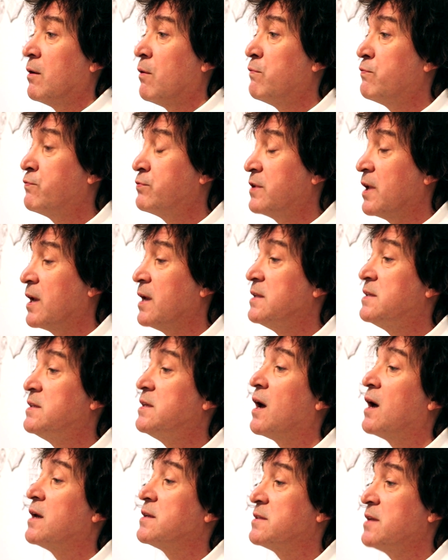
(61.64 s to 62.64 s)
on voudrait
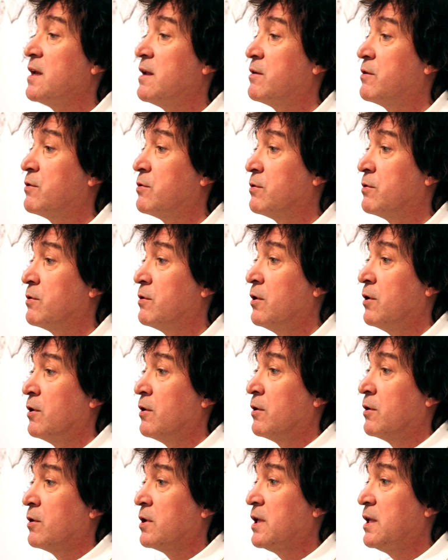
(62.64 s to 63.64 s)
dire à celle que
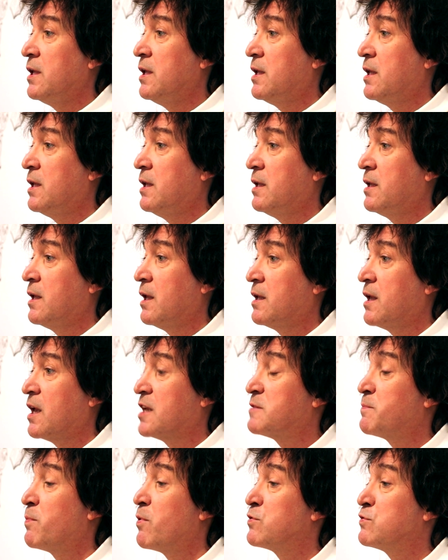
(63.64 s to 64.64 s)
qui, qui,
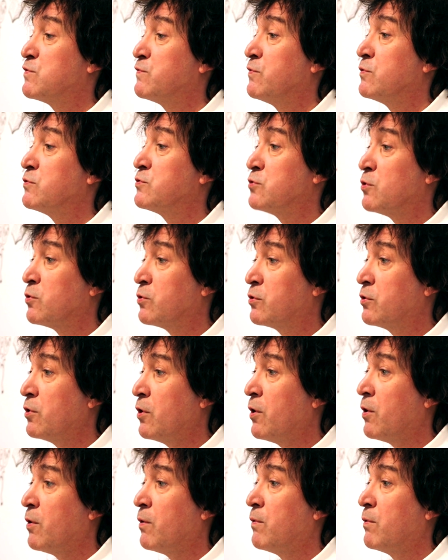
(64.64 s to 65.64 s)
explose au fond de son
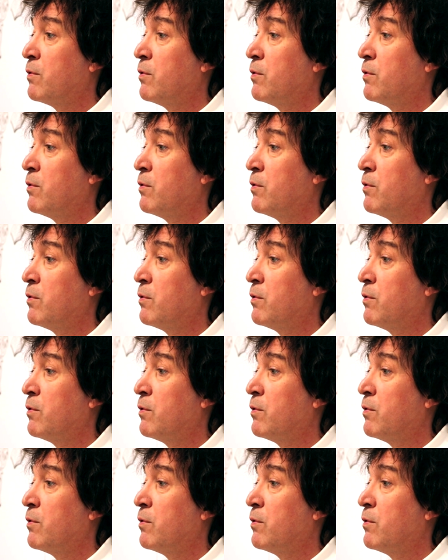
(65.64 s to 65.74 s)
cœur,